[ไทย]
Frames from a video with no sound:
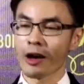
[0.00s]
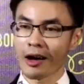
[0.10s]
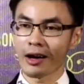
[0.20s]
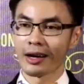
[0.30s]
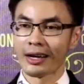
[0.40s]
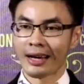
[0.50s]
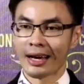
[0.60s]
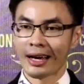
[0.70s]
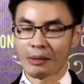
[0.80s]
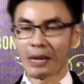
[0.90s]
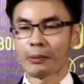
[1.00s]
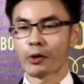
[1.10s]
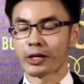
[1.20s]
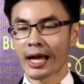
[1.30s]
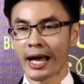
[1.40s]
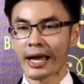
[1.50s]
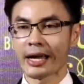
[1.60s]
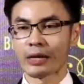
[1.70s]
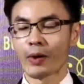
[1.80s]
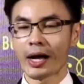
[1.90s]
ก็สำหรับคนไข้
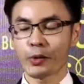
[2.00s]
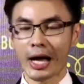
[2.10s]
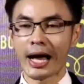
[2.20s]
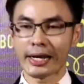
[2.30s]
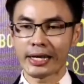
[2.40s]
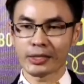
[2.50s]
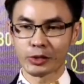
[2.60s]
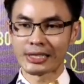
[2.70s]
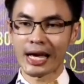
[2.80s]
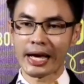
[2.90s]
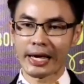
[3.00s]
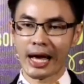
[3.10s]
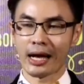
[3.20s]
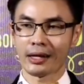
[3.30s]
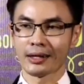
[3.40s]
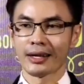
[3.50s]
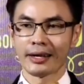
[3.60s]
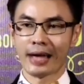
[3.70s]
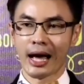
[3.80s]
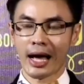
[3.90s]
หรือว่าลูกค้าที่สนใจอยาก
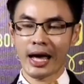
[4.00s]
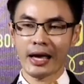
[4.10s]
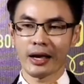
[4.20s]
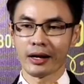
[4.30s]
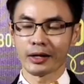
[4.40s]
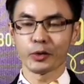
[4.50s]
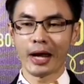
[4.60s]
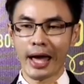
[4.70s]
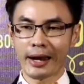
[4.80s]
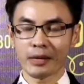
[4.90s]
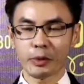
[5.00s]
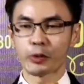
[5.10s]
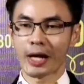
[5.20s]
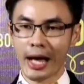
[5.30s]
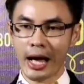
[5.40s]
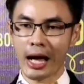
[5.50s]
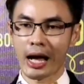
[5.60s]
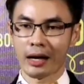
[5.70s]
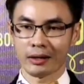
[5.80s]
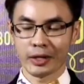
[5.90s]
อยากให้ดูแลเรื่องผิวหน้า
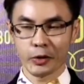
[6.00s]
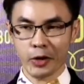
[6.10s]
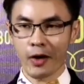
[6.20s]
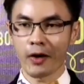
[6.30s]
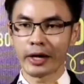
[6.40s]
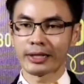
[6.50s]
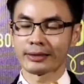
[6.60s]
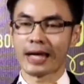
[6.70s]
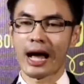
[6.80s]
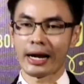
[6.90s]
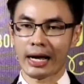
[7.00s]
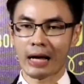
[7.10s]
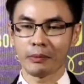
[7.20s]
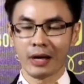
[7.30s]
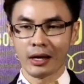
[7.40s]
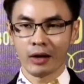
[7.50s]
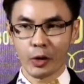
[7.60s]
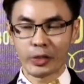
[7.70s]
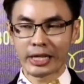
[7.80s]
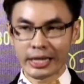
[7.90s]
ริ้วรอยต่างๆนะครับก
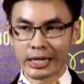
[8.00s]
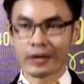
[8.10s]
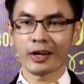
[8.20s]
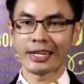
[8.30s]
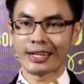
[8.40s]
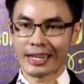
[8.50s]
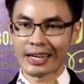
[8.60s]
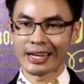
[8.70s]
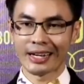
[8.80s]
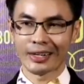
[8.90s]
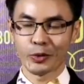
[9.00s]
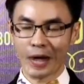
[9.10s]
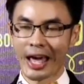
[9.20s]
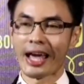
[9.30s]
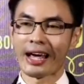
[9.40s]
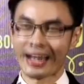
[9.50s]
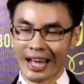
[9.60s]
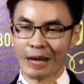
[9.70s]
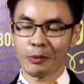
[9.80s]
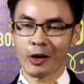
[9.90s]
รวินคลินิกก็ยินดีดูแล
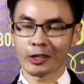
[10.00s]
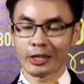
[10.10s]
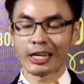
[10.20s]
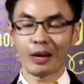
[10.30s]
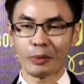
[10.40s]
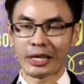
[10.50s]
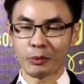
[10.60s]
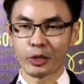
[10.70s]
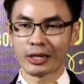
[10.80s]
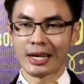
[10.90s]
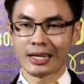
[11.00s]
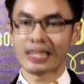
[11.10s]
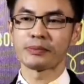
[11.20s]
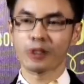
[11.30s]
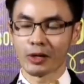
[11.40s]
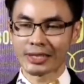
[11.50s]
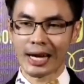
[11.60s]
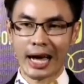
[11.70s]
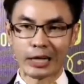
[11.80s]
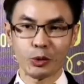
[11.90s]
นะครับ ก็ตอนนี้เรามีทั้งหมด 22
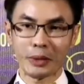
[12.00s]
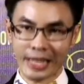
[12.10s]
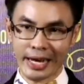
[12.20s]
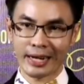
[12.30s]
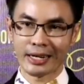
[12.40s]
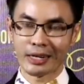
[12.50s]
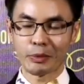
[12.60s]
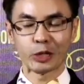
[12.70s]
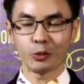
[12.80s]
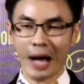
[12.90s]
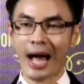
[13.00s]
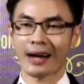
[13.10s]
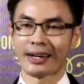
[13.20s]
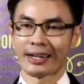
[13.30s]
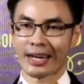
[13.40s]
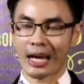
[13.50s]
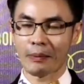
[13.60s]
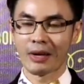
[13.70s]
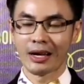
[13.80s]
สาขาทั่วประเทศเลยมีทุกภาคเลยนะครับ